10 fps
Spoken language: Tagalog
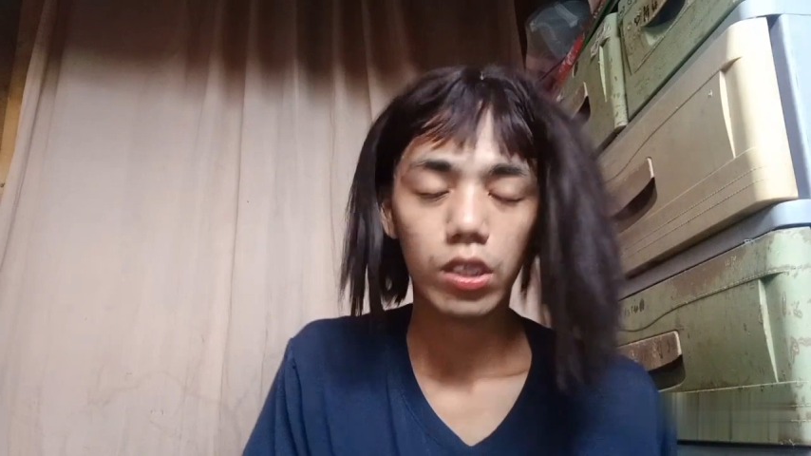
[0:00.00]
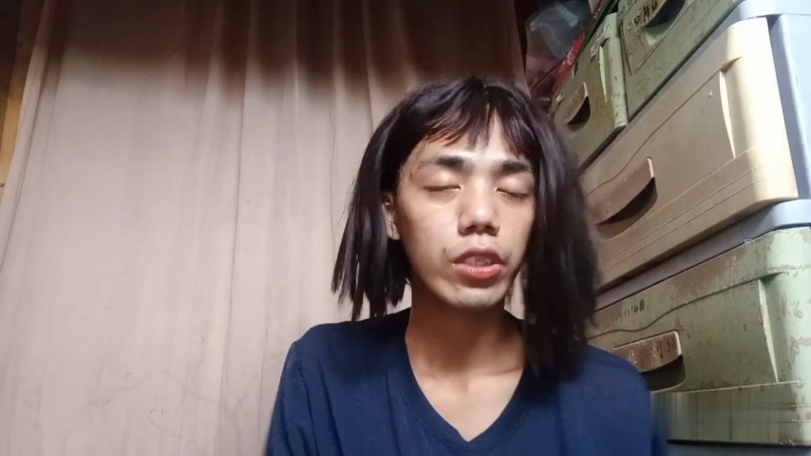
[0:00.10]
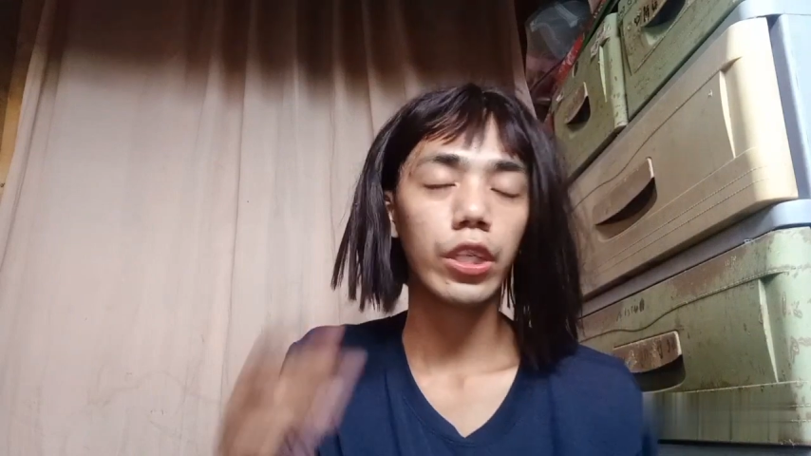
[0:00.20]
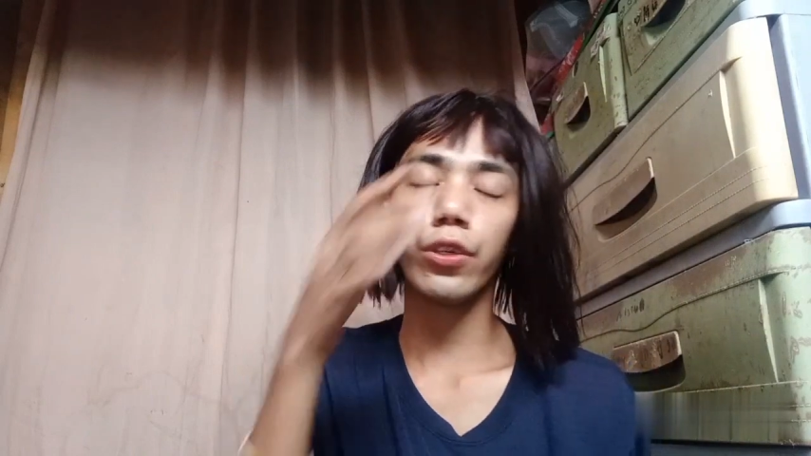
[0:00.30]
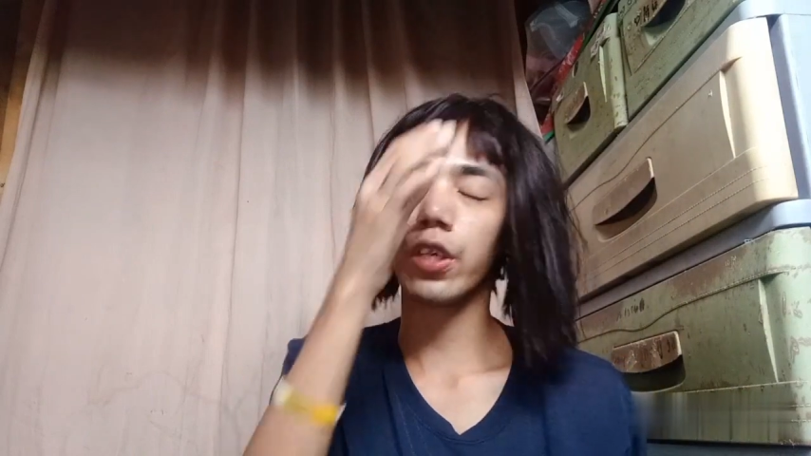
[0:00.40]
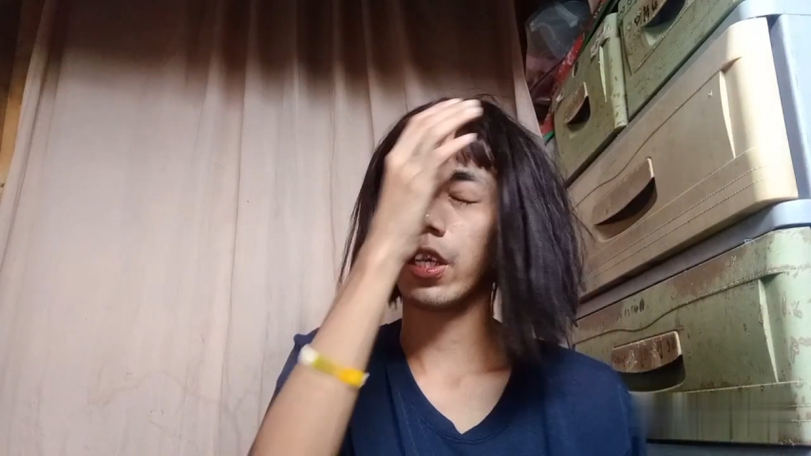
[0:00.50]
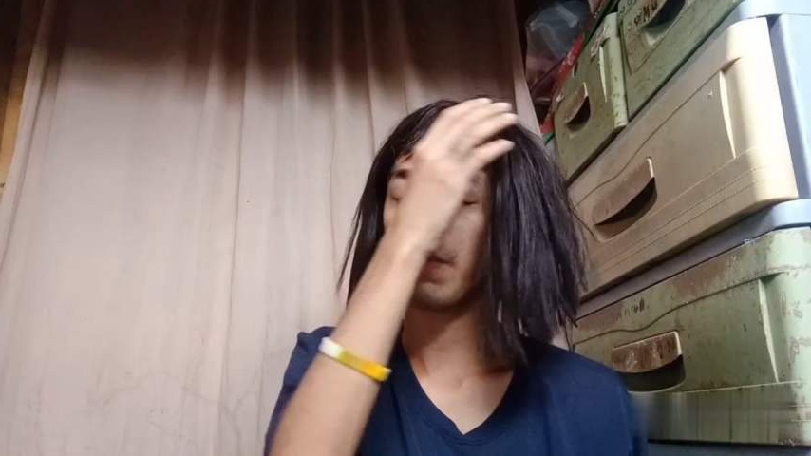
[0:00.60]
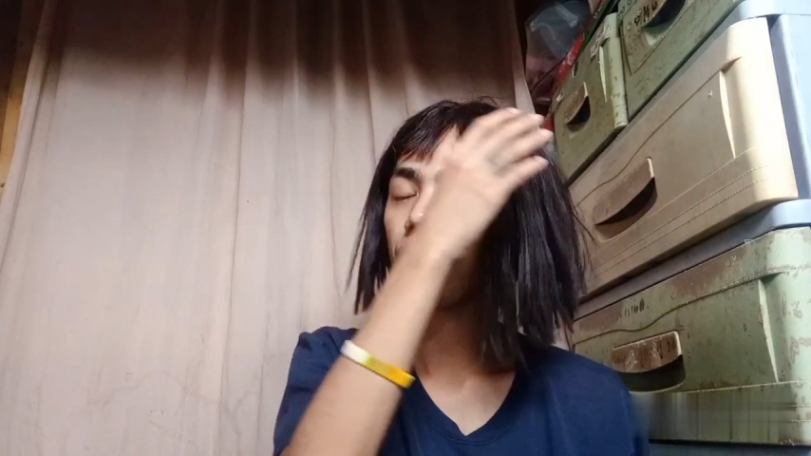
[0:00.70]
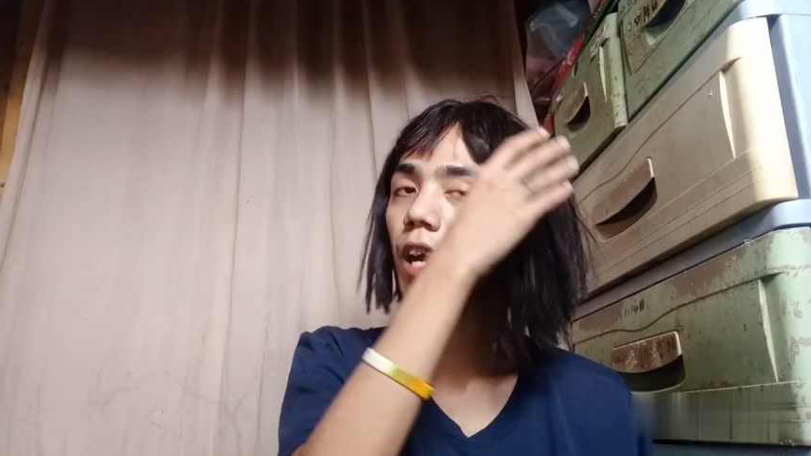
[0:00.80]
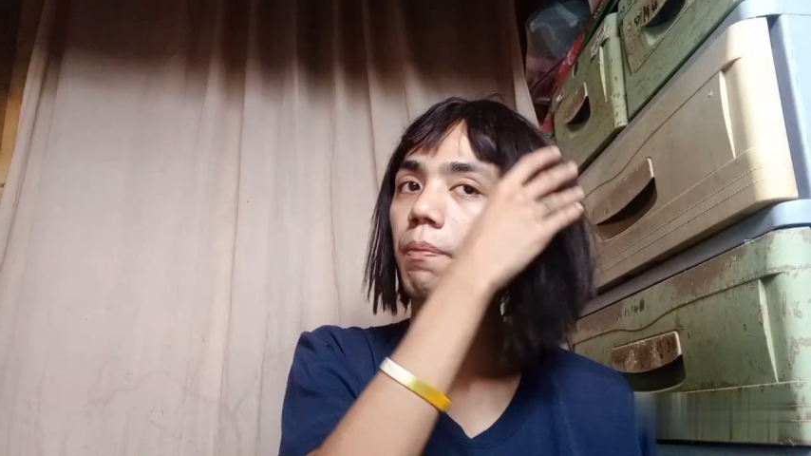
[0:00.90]
Siya yung
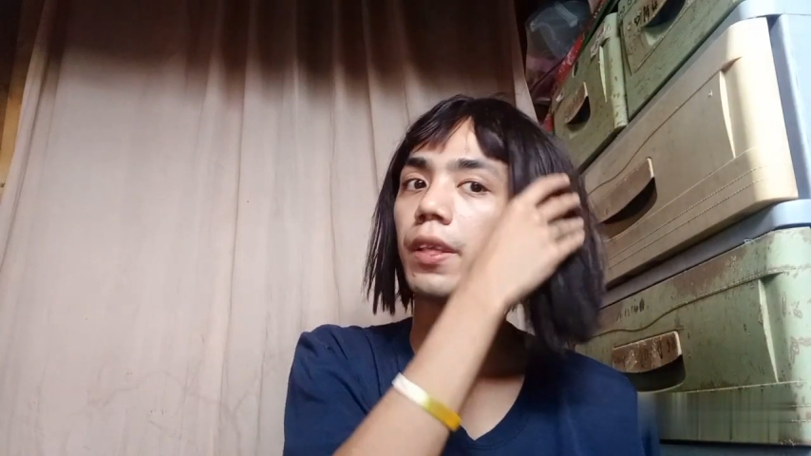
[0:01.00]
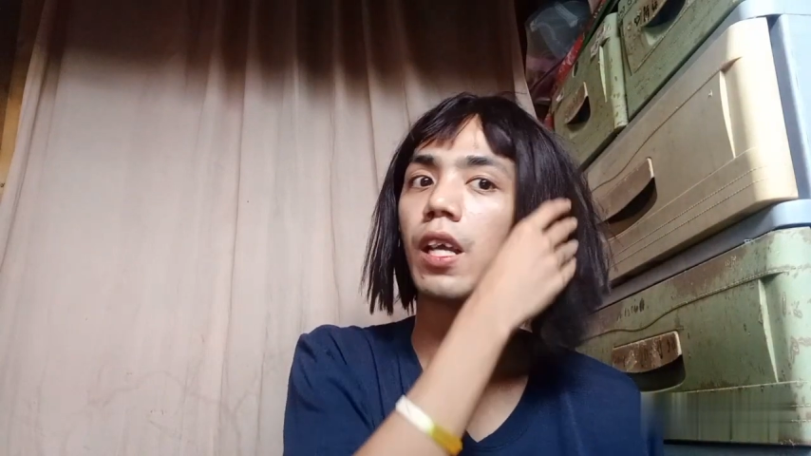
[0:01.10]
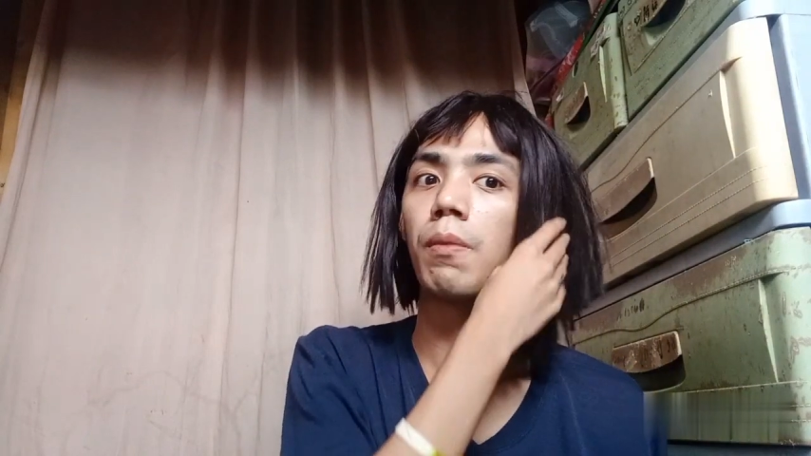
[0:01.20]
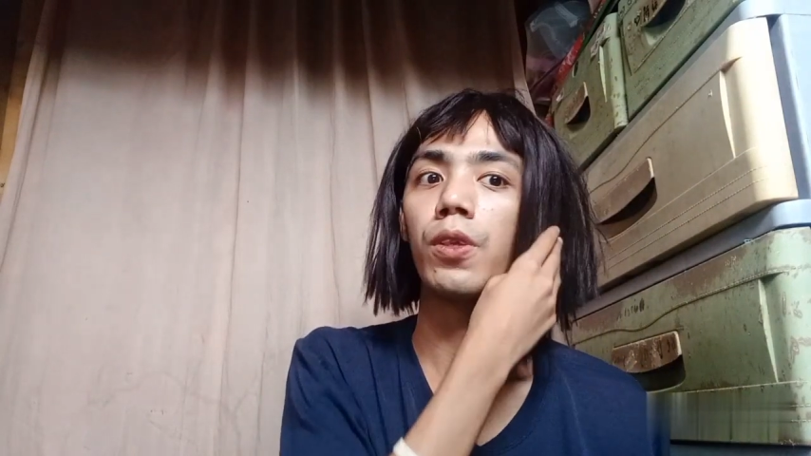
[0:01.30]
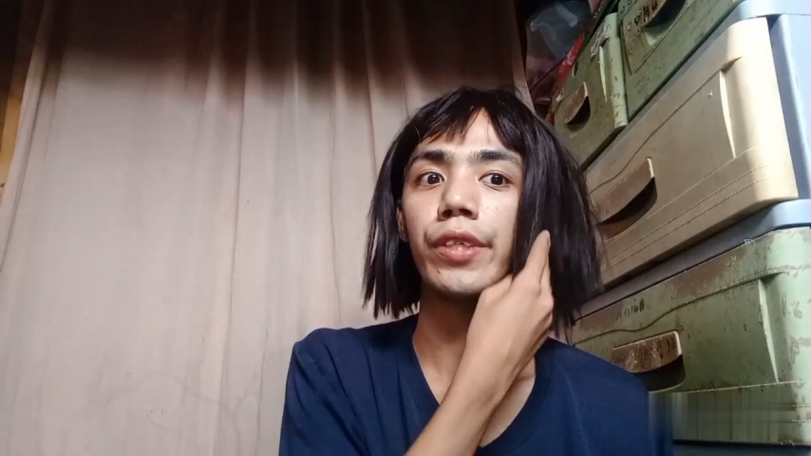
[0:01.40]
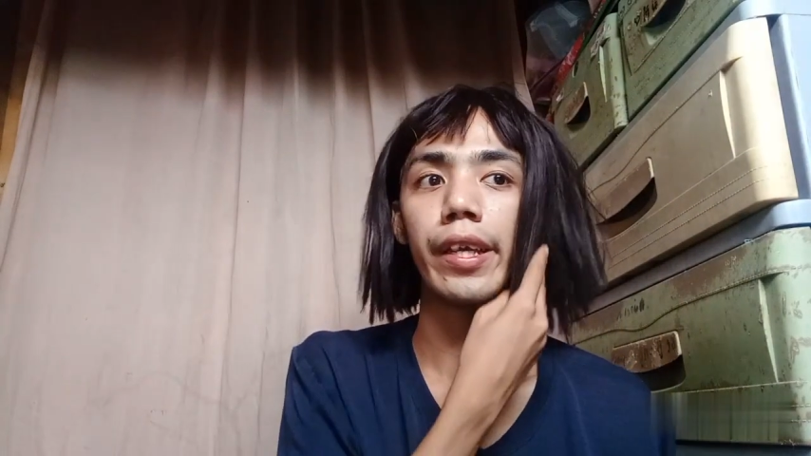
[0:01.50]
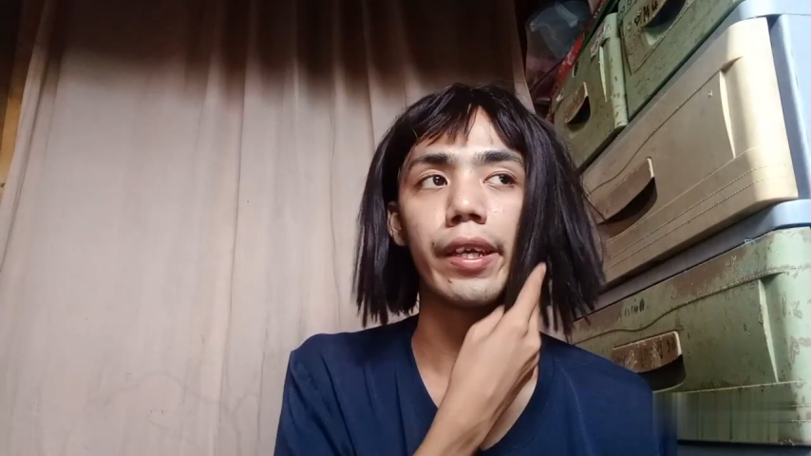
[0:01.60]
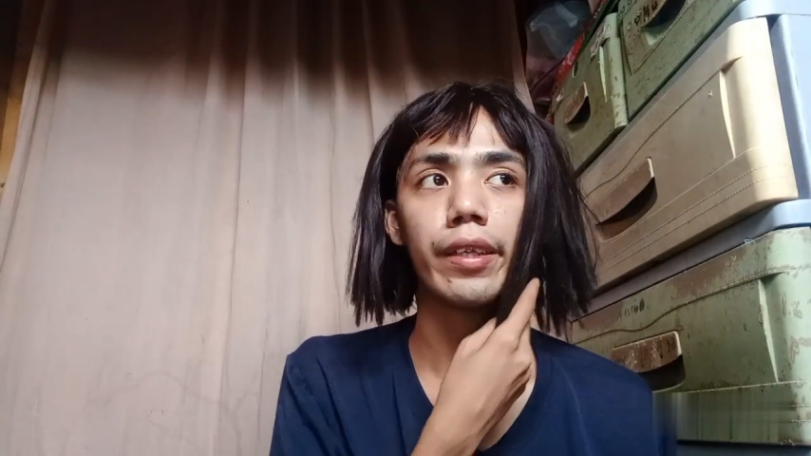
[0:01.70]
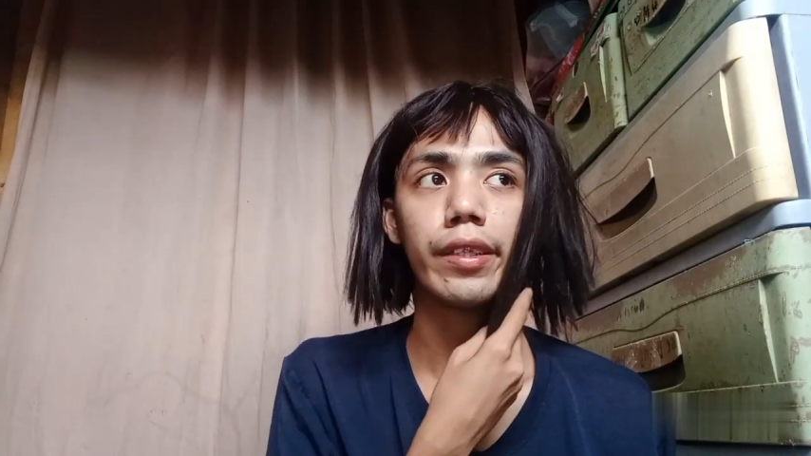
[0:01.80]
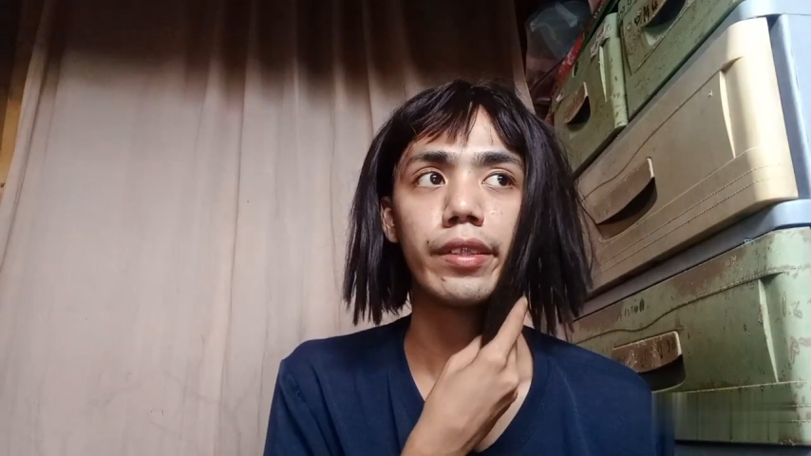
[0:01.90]
King of RPW,
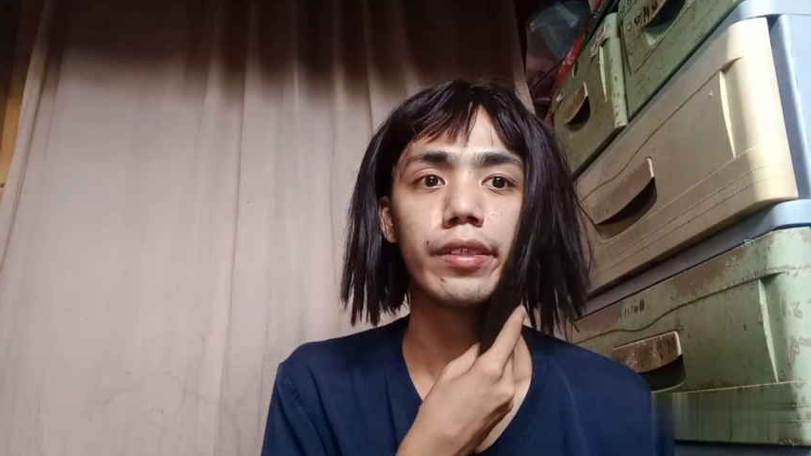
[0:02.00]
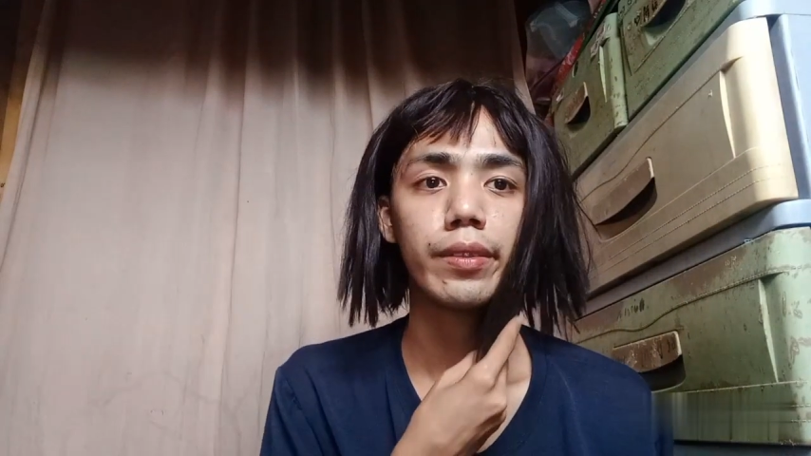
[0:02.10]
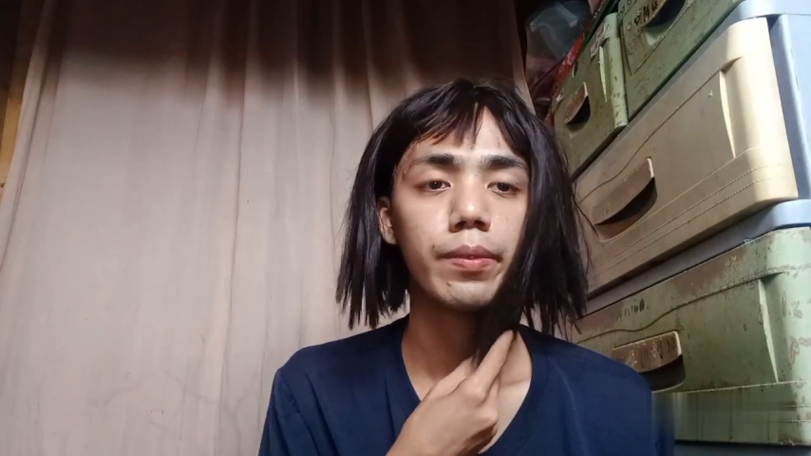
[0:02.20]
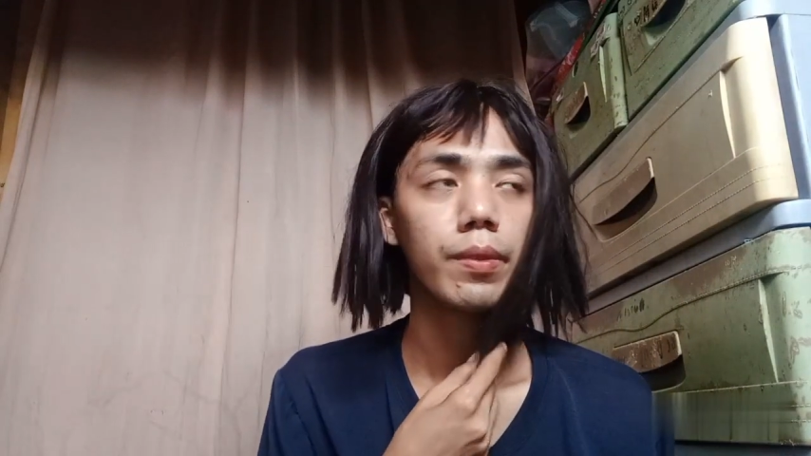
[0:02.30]
yes.